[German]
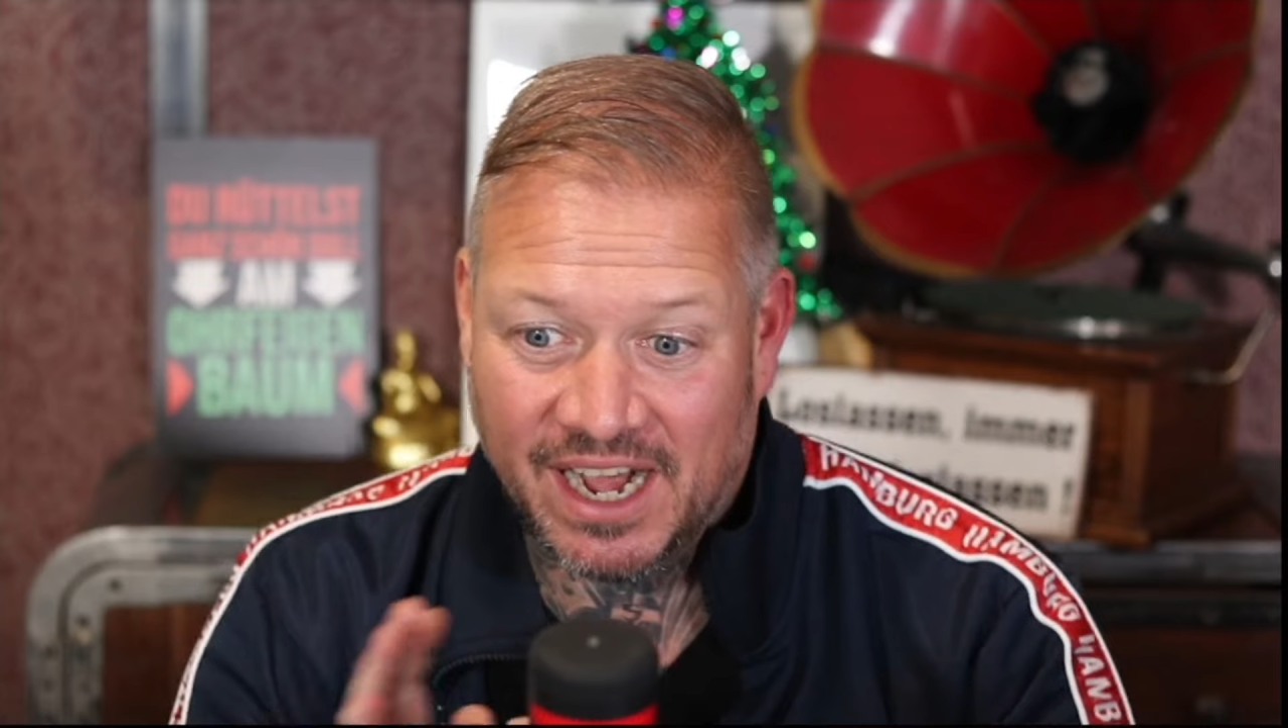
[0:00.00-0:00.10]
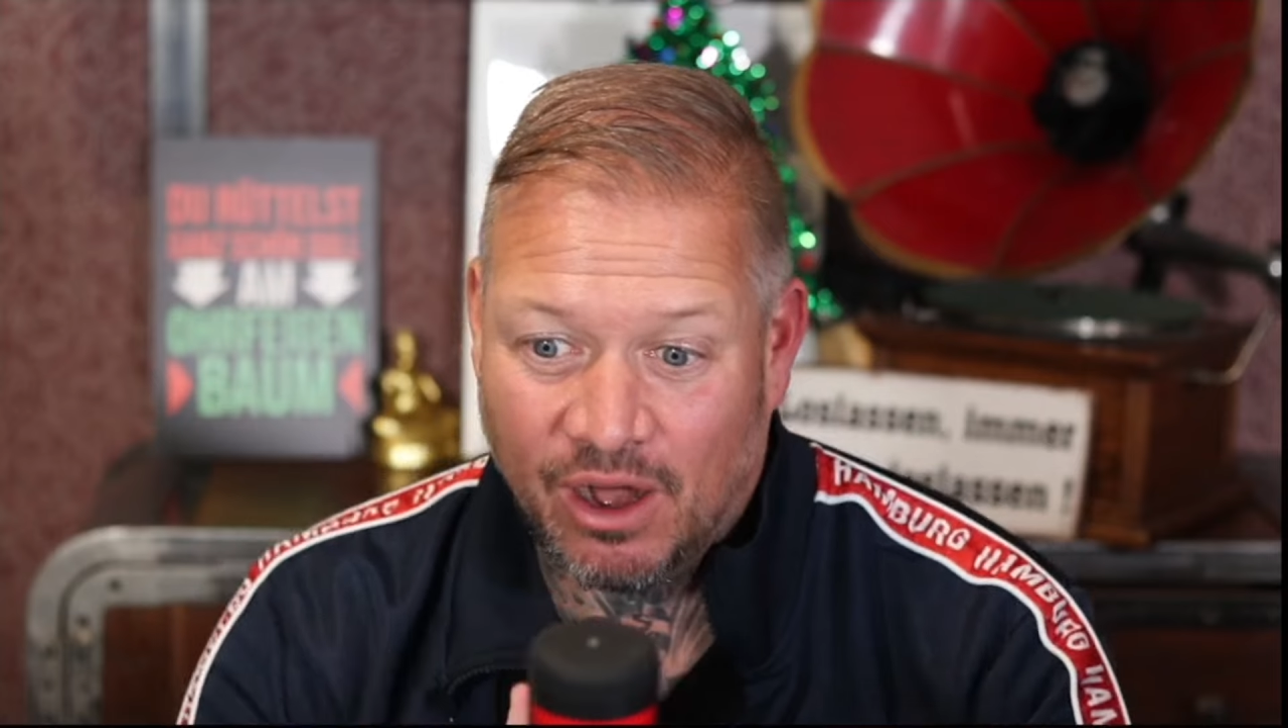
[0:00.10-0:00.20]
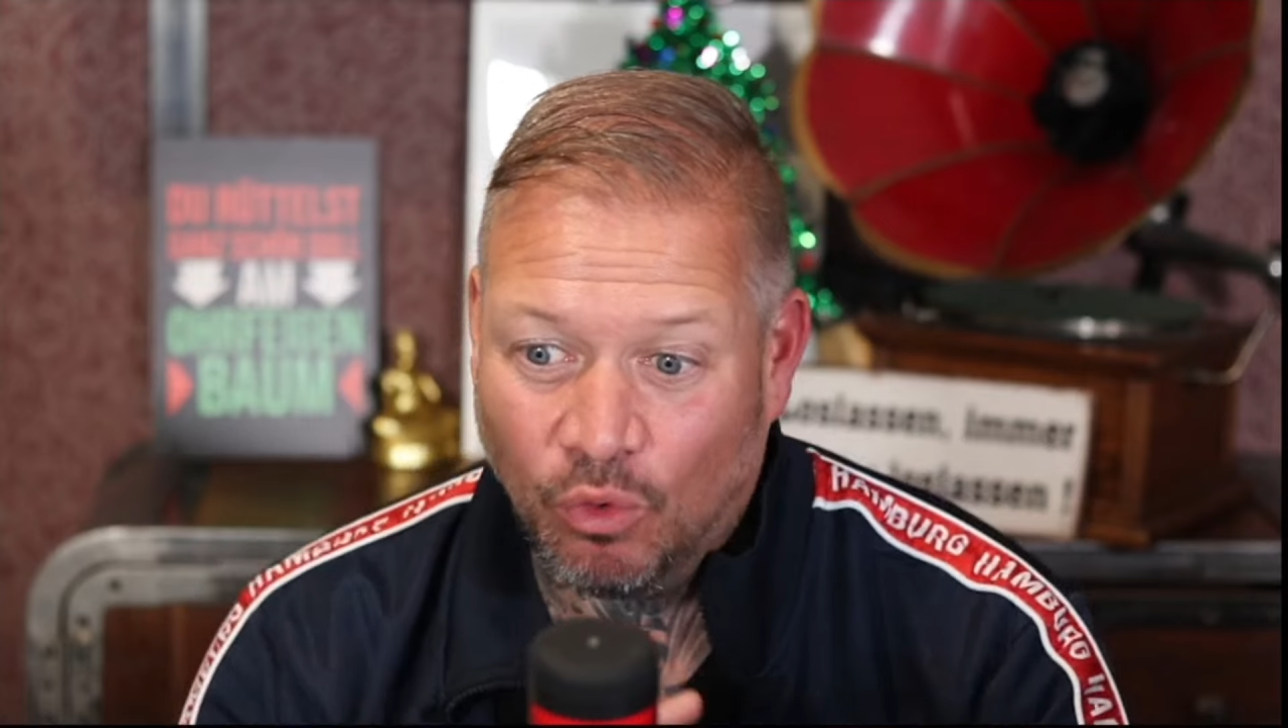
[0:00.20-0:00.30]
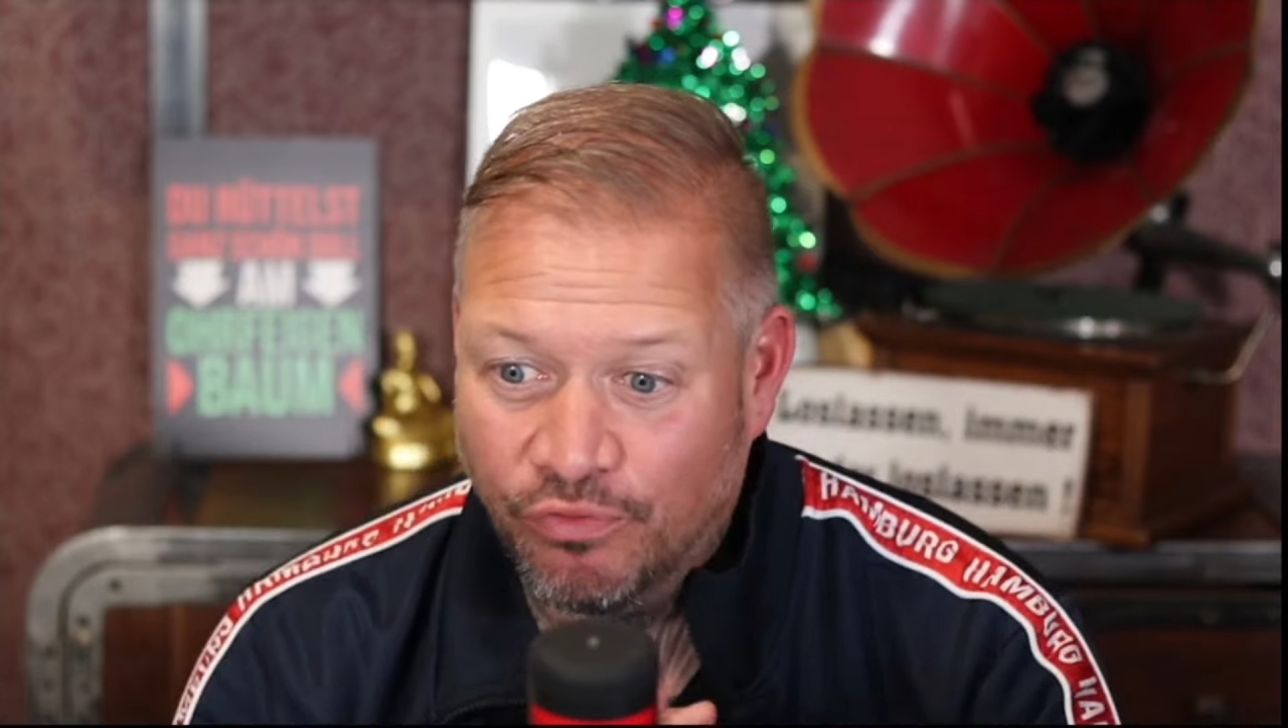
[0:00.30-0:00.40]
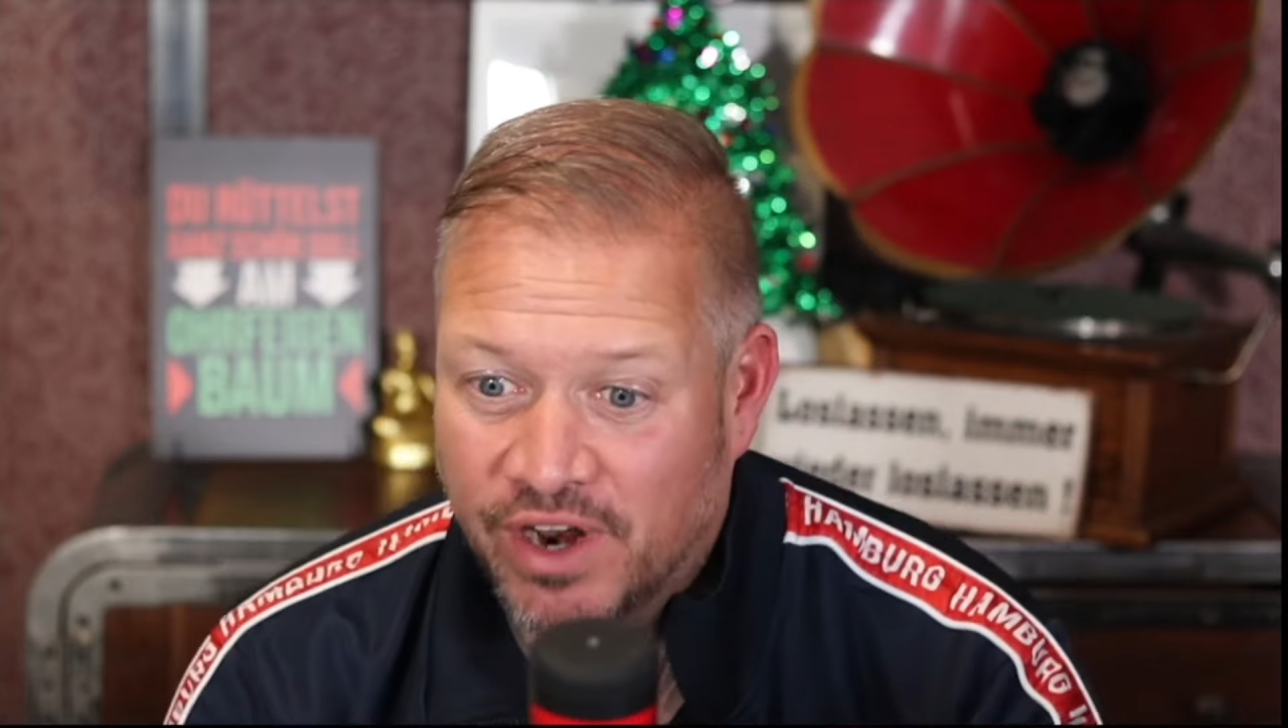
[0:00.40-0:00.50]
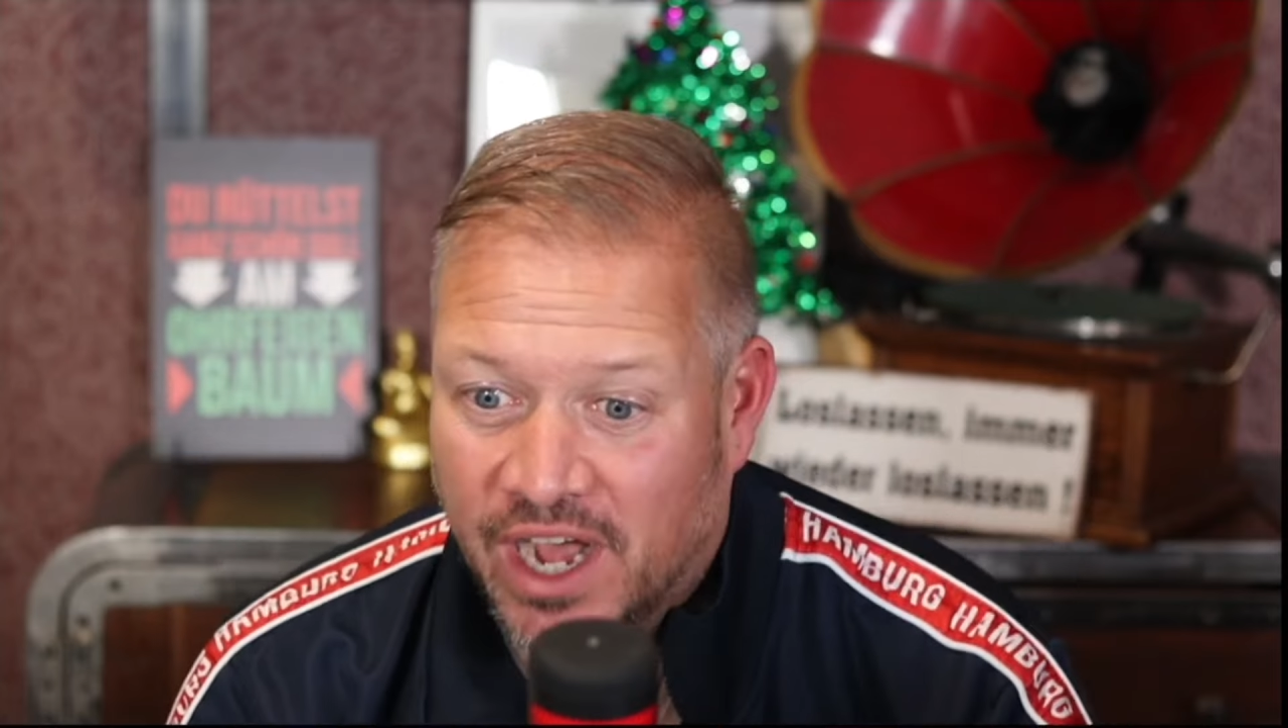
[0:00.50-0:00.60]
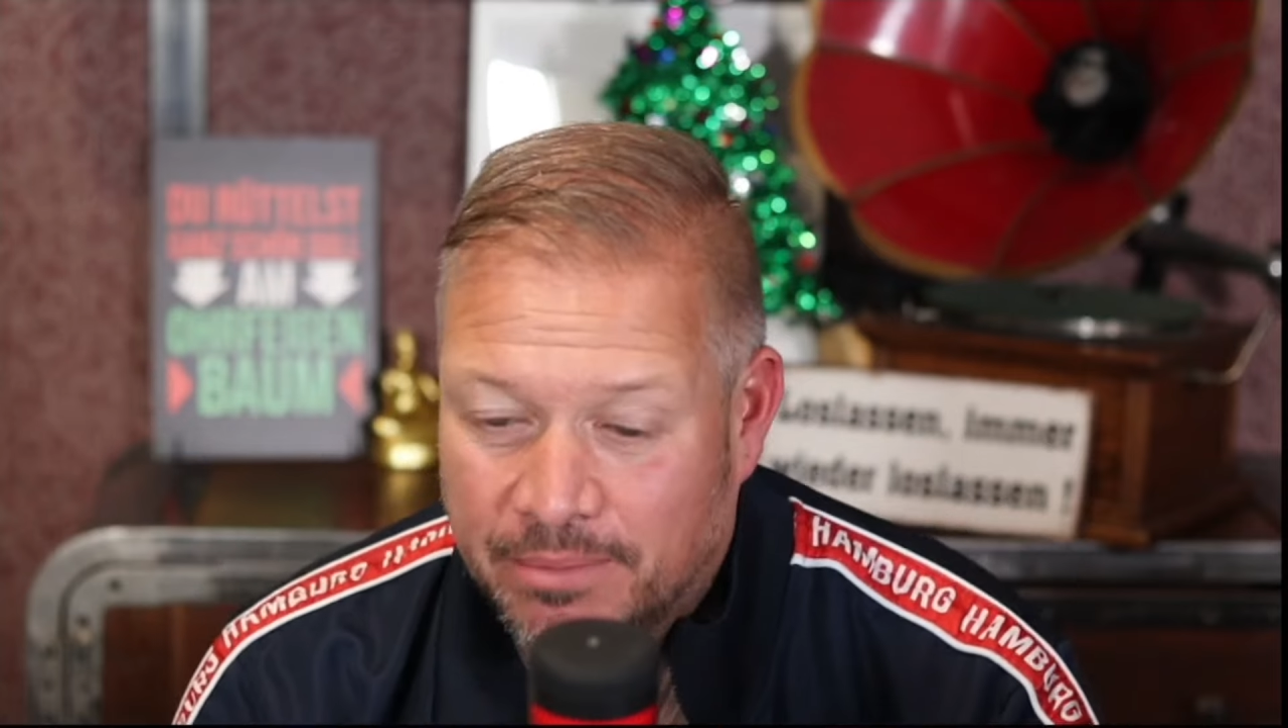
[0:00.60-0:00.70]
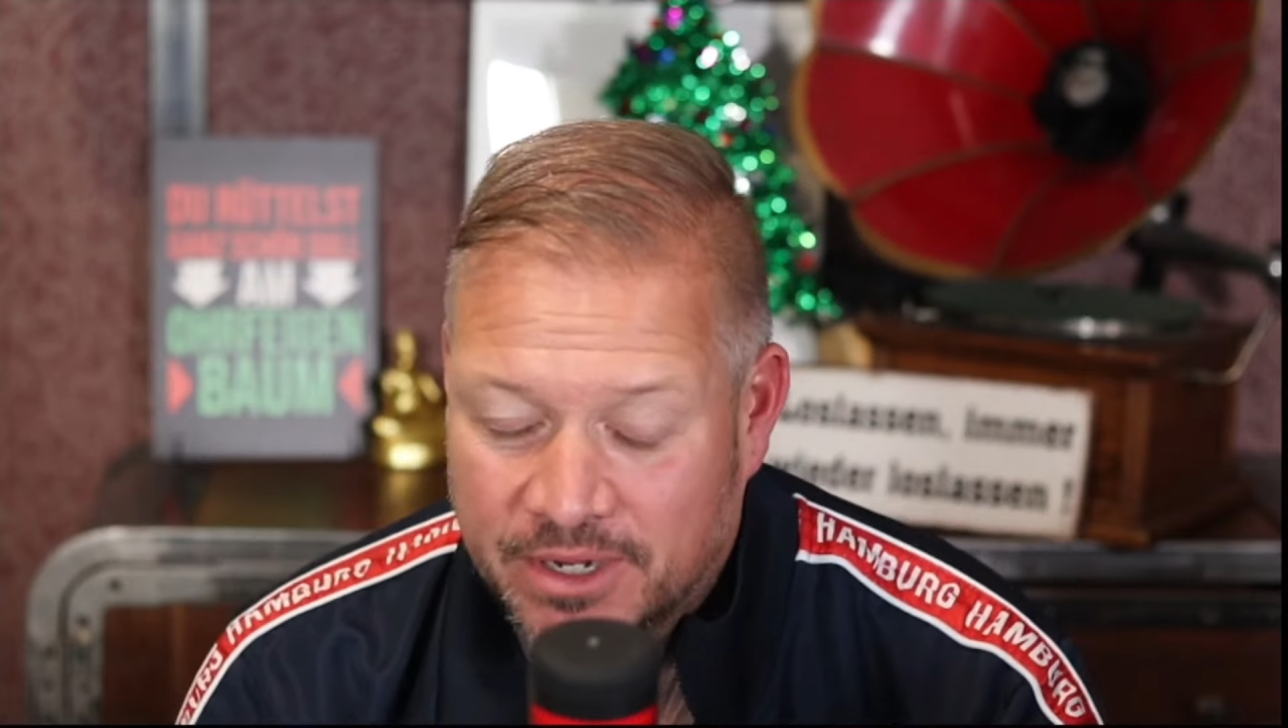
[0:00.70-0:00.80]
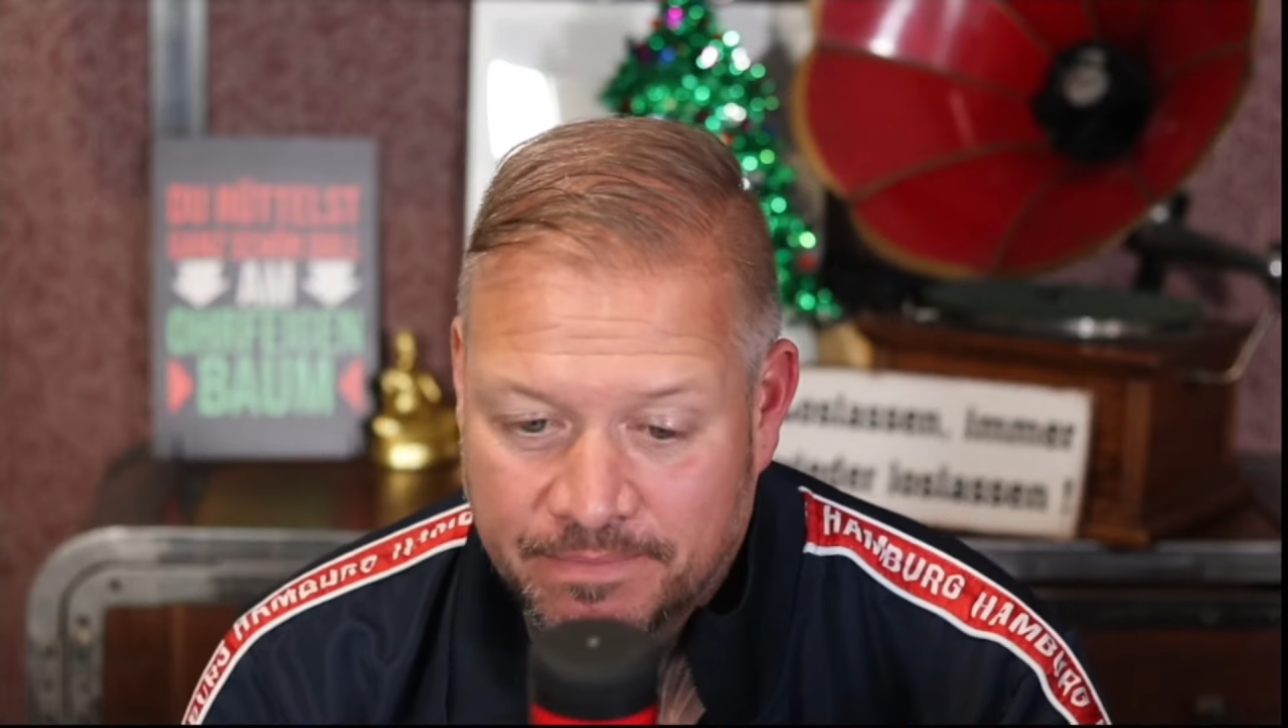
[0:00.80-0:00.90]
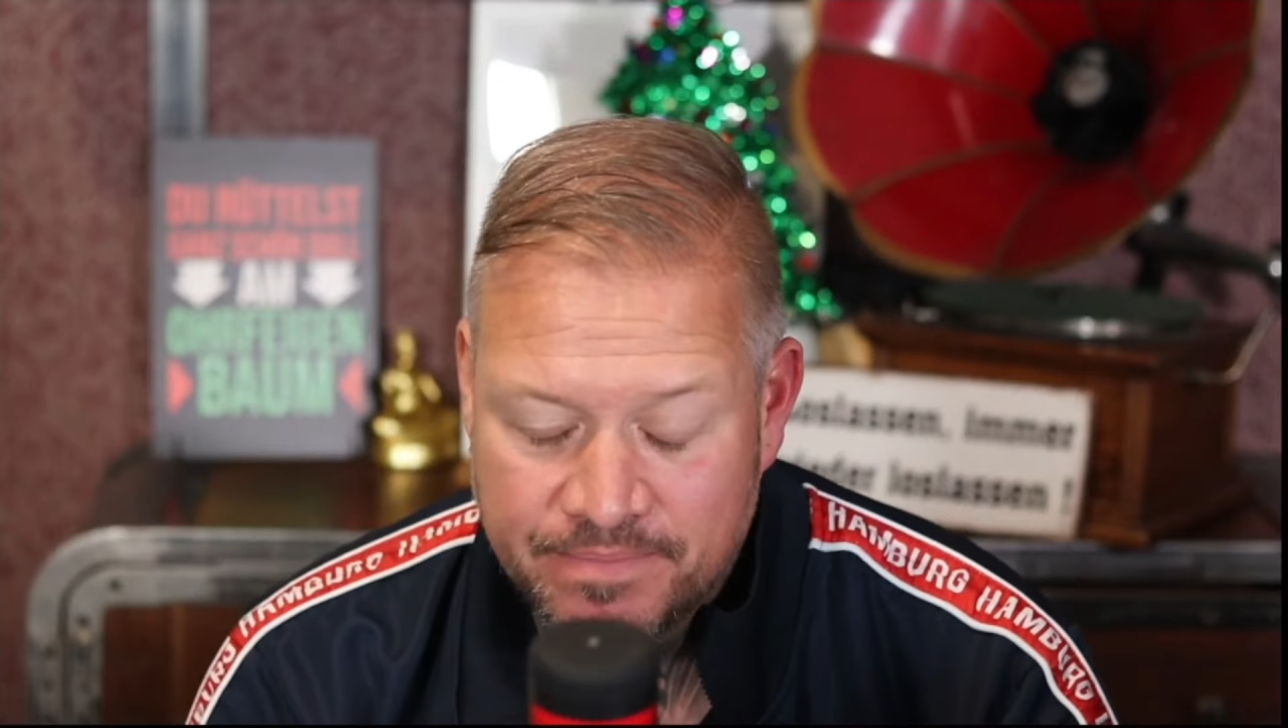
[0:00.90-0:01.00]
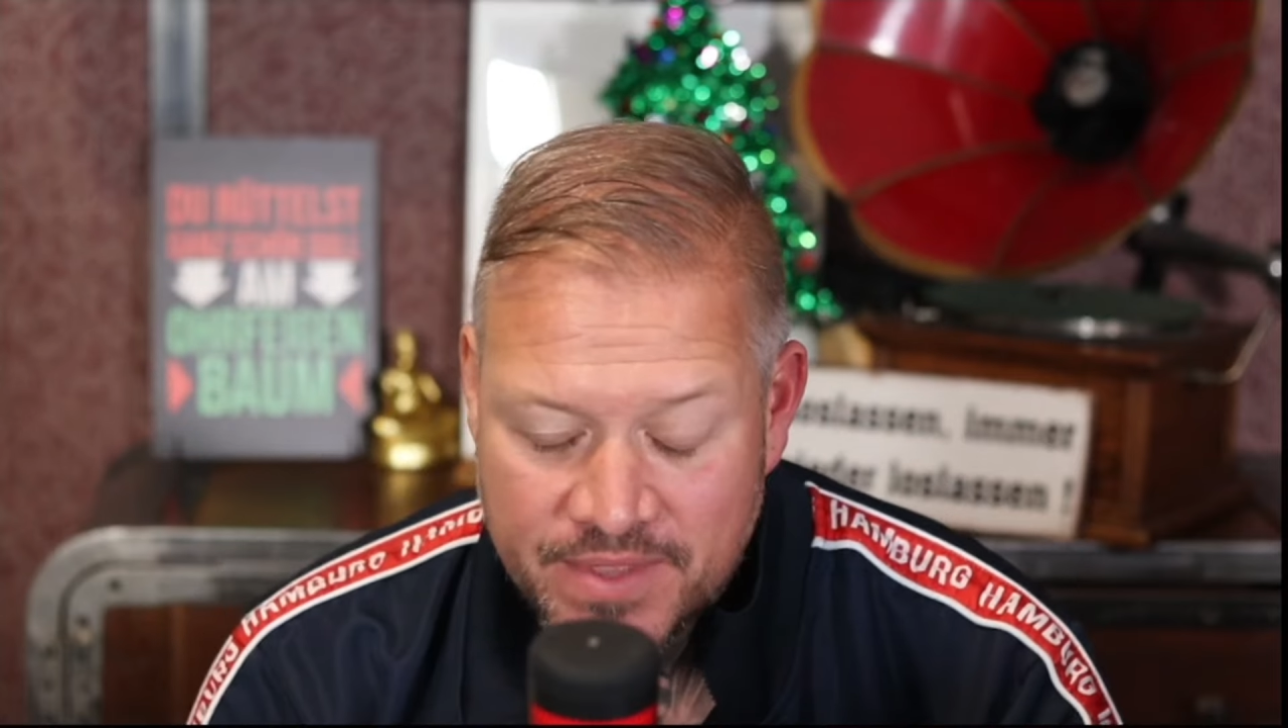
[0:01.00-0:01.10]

Aufnahme.